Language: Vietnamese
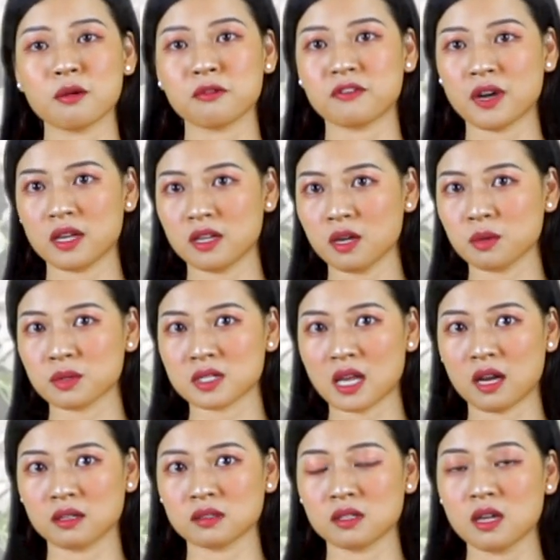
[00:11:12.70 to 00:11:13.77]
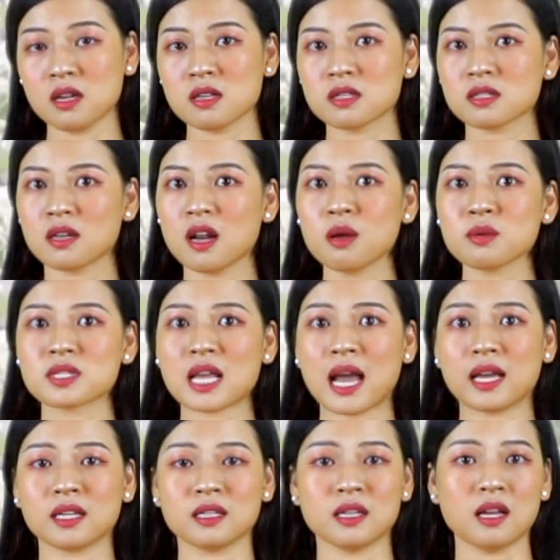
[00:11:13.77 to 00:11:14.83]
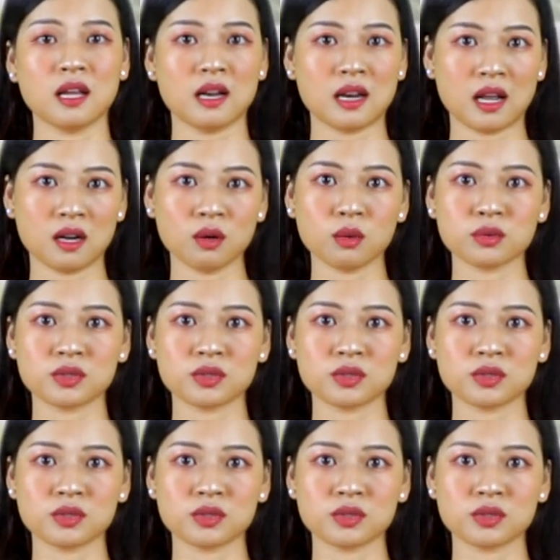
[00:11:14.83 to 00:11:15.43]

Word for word: và hiểu rằng sự lâu dài là lộ